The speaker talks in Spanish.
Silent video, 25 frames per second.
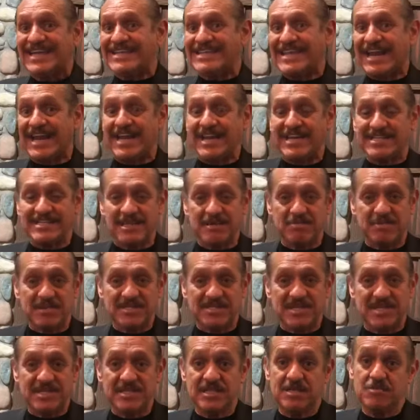traerlas al
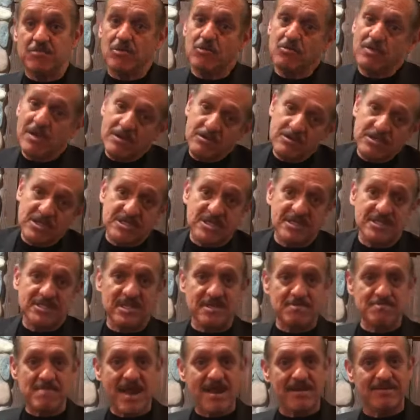presente y volvernos a
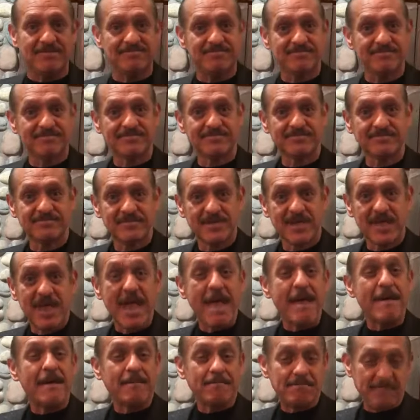sentir mal.
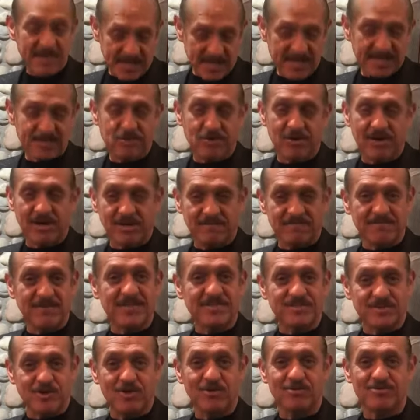Me encantó la
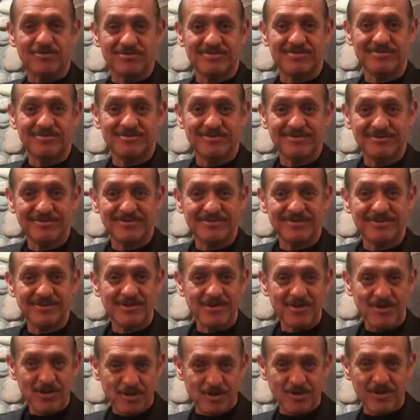reflexión.
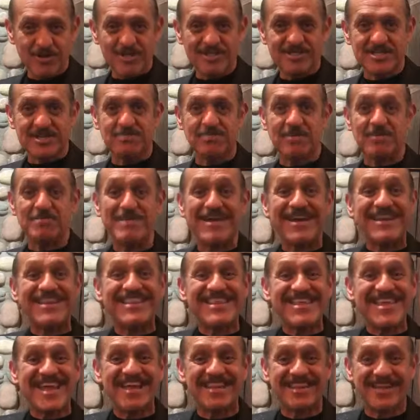Hoy es el primer
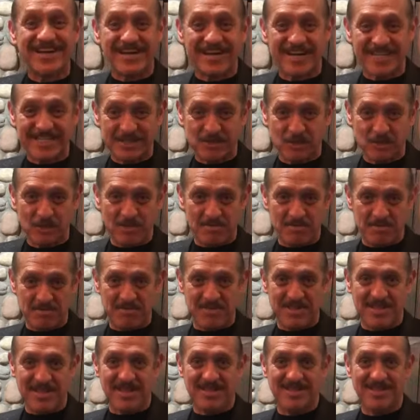día del resto de mi
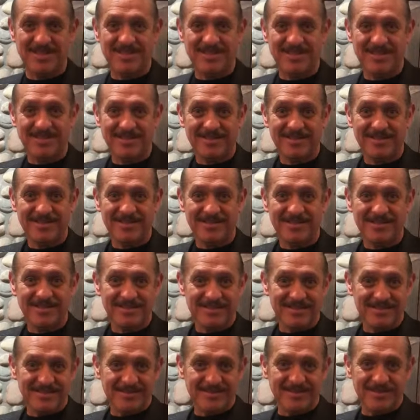vida
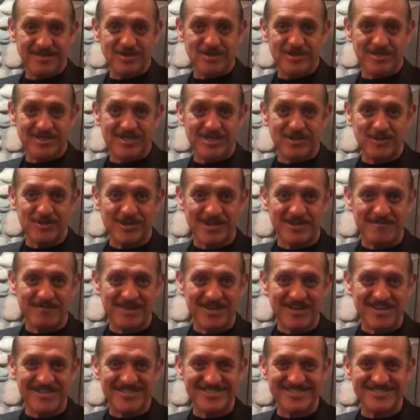y yo decido ser
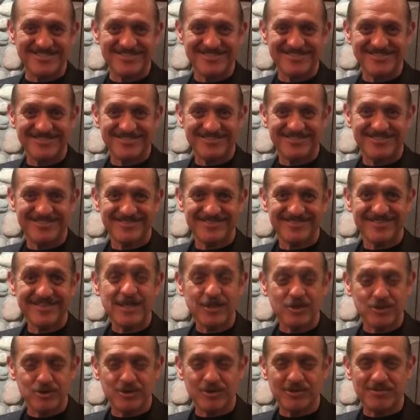feliz.
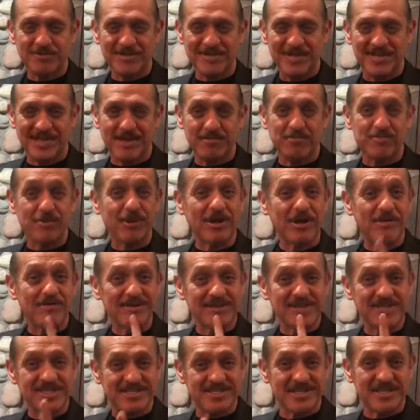Que Dios te bendiga porque
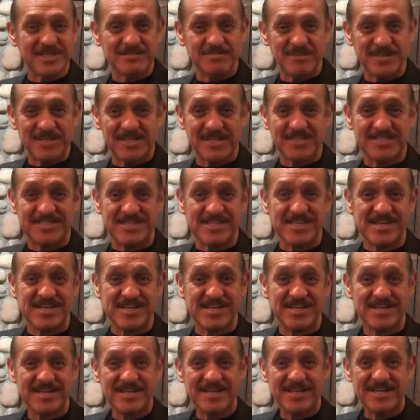bendecir es bien decir,
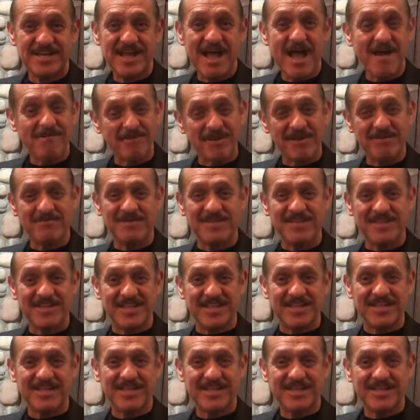hablar bien
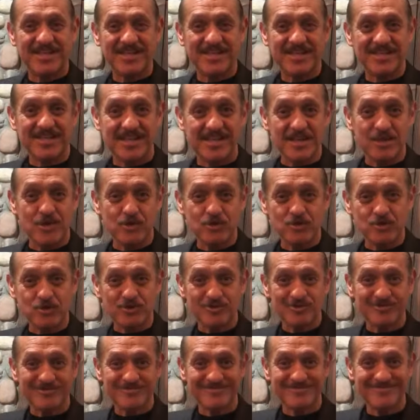de, que
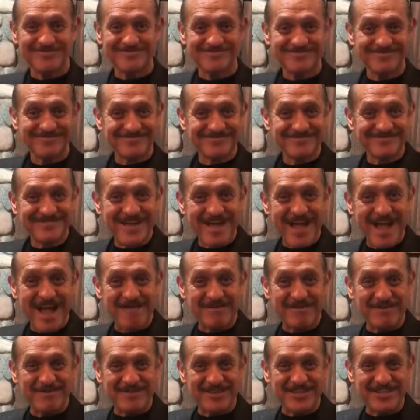Dios
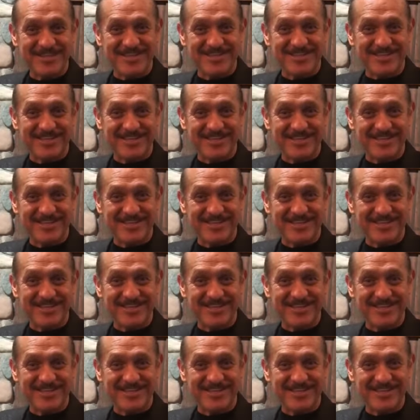hable bien de